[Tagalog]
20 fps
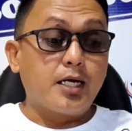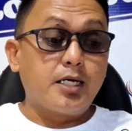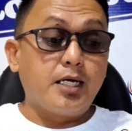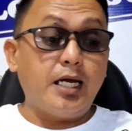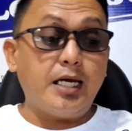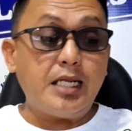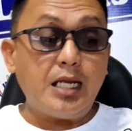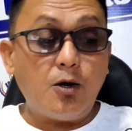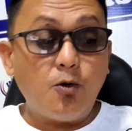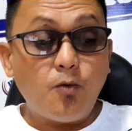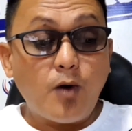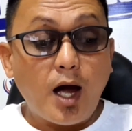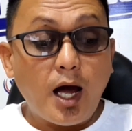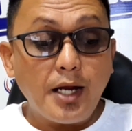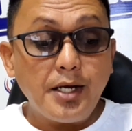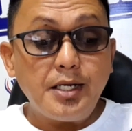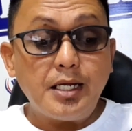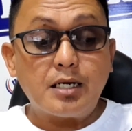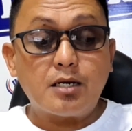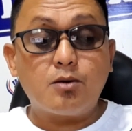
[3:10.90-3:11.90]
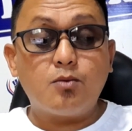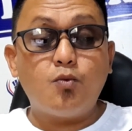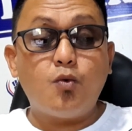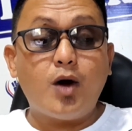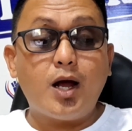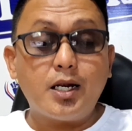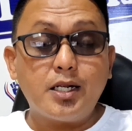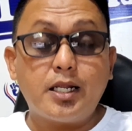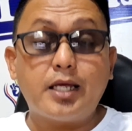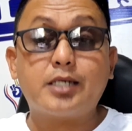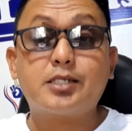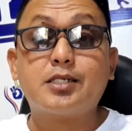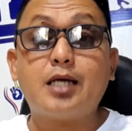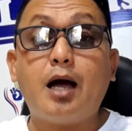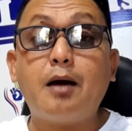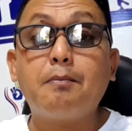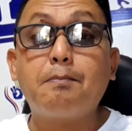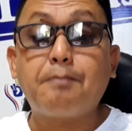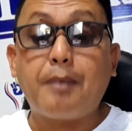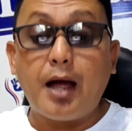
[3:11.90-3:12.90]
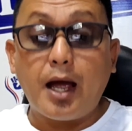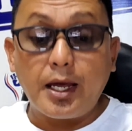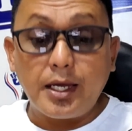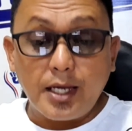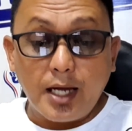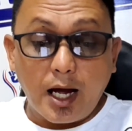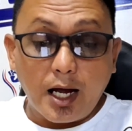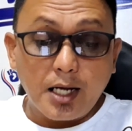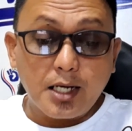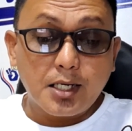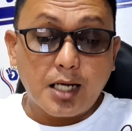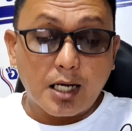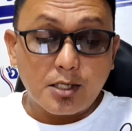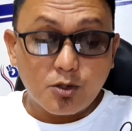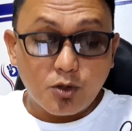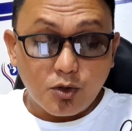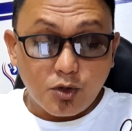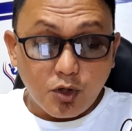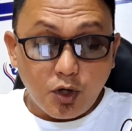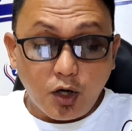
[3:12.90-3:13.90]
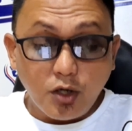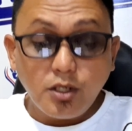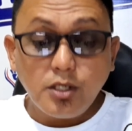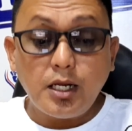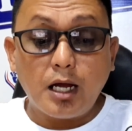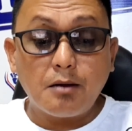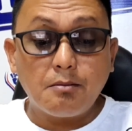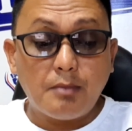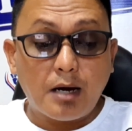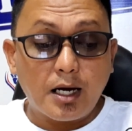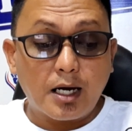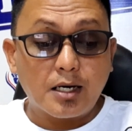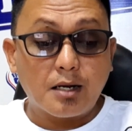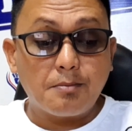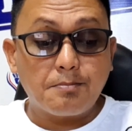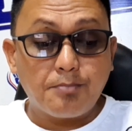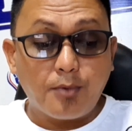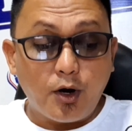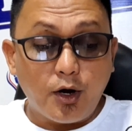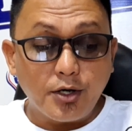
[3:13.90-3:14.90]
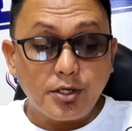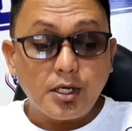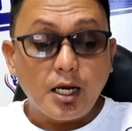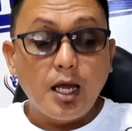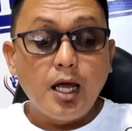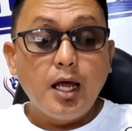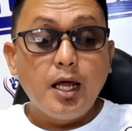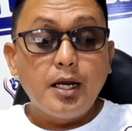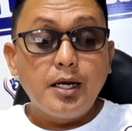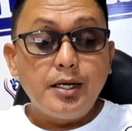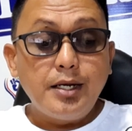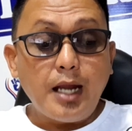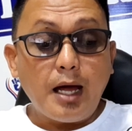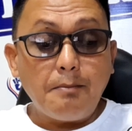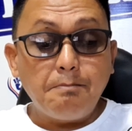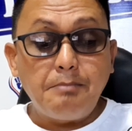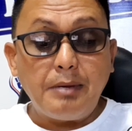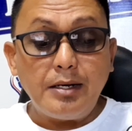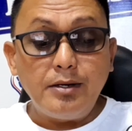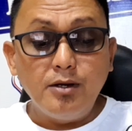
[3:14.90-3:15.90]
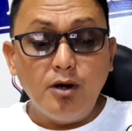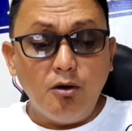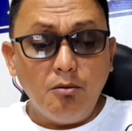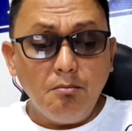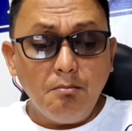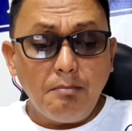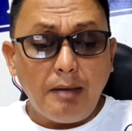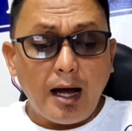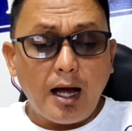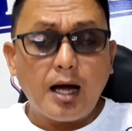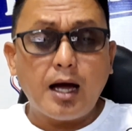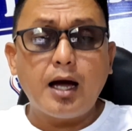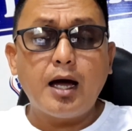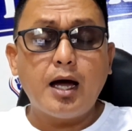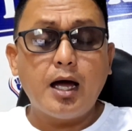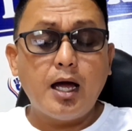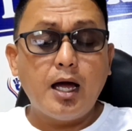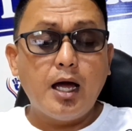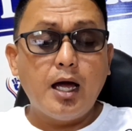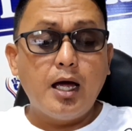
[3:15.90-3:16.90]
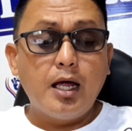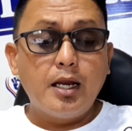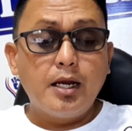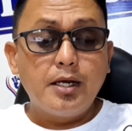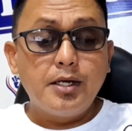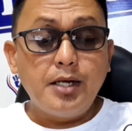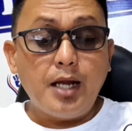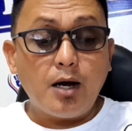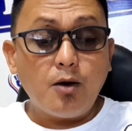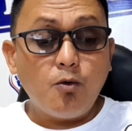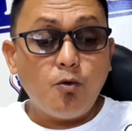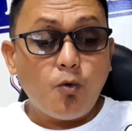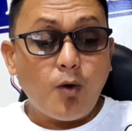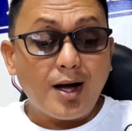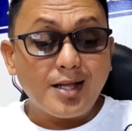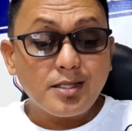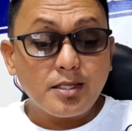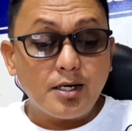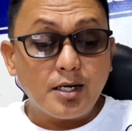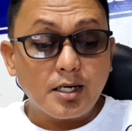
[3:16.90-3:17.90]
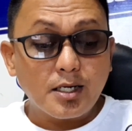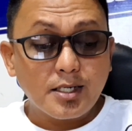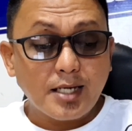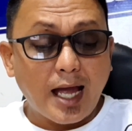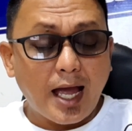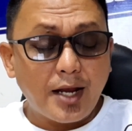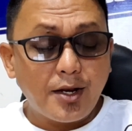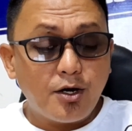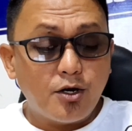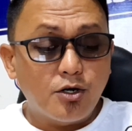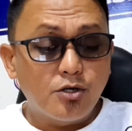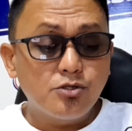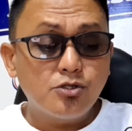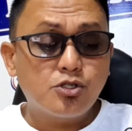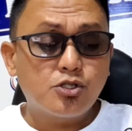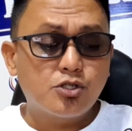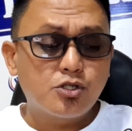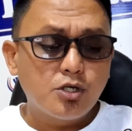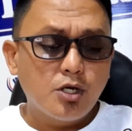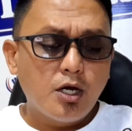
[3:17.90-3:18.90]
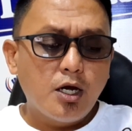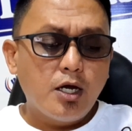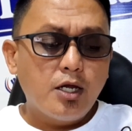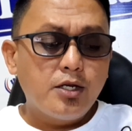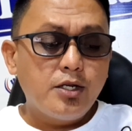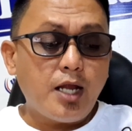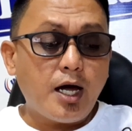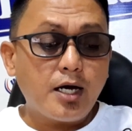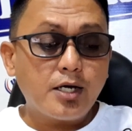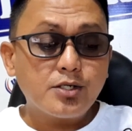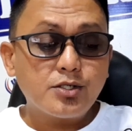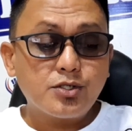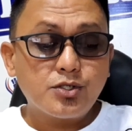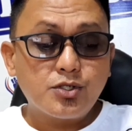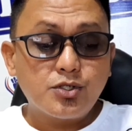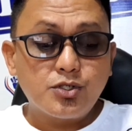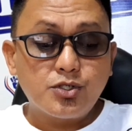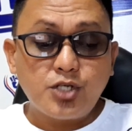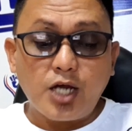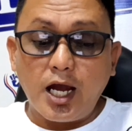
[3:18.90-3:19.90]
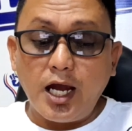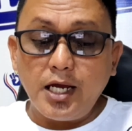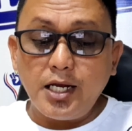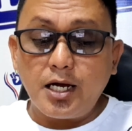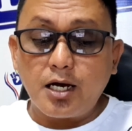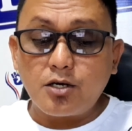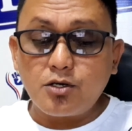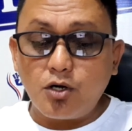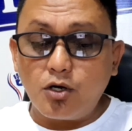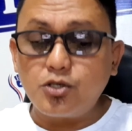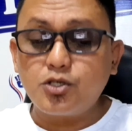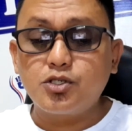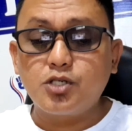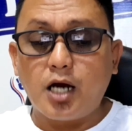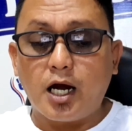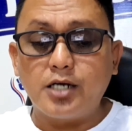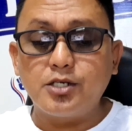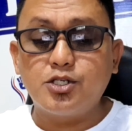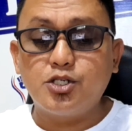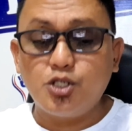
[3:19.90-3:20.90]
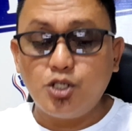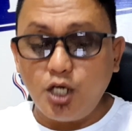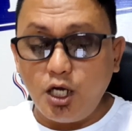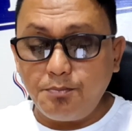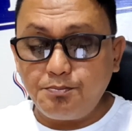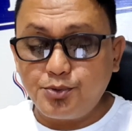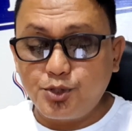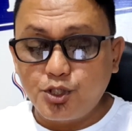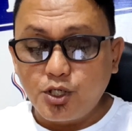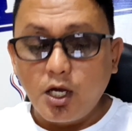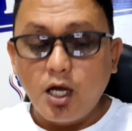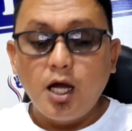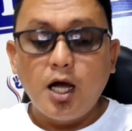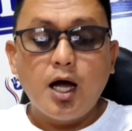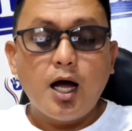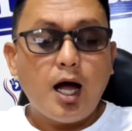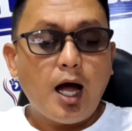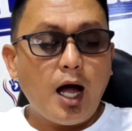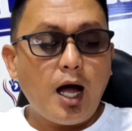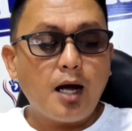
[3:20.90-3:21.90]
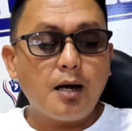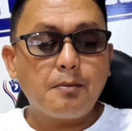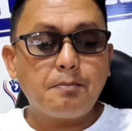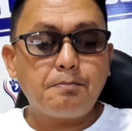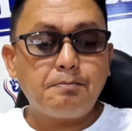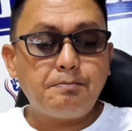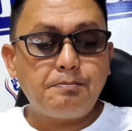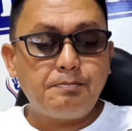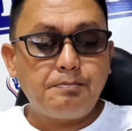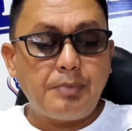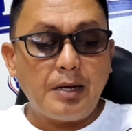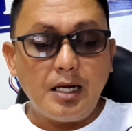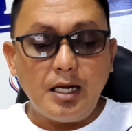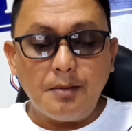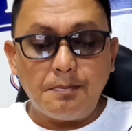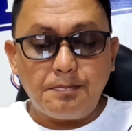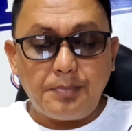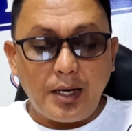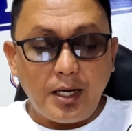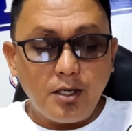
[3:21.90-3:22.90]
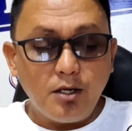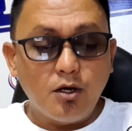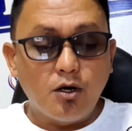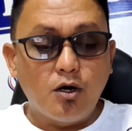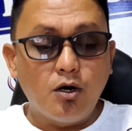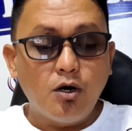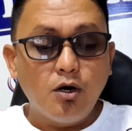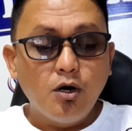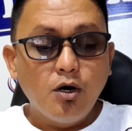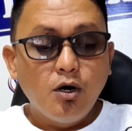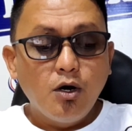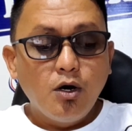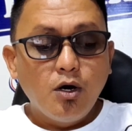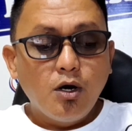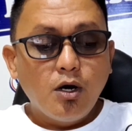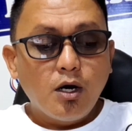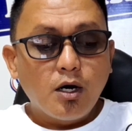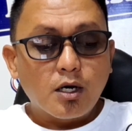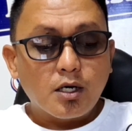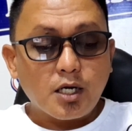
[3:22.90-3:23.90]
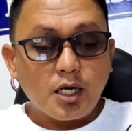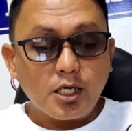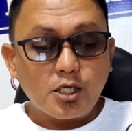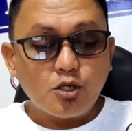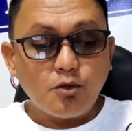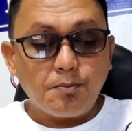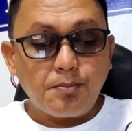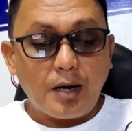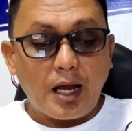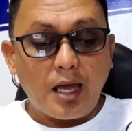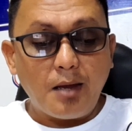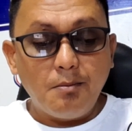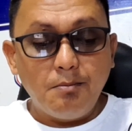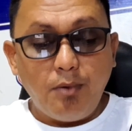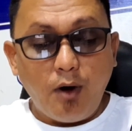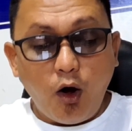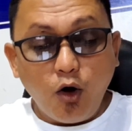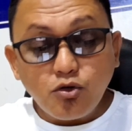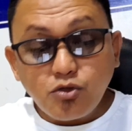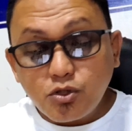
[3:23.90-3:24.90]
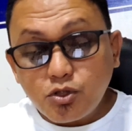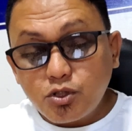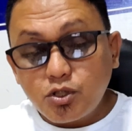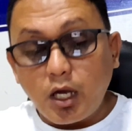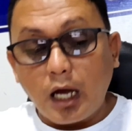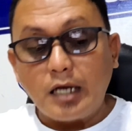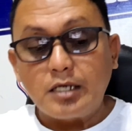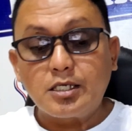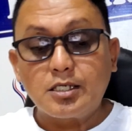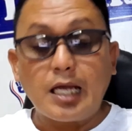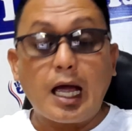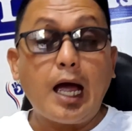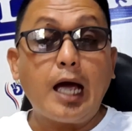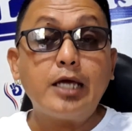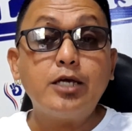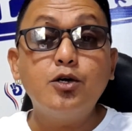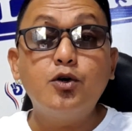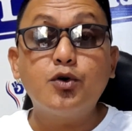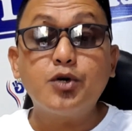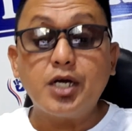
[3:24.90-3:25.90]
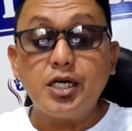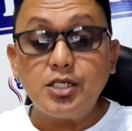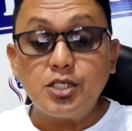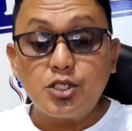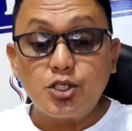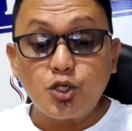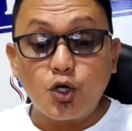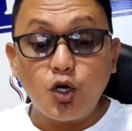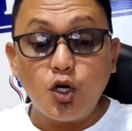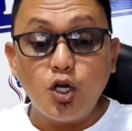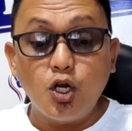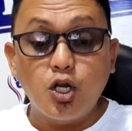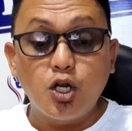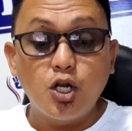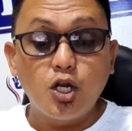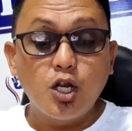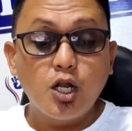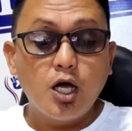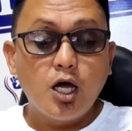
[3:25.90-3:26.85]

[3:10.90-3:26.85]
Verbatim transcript: Ginawa ni Romualdez ang pahayag kasunod ng mga report na binomba ng water cannons ng China Coast Guard ships ang Pilipino resupply boats sa Ayungin Shoal.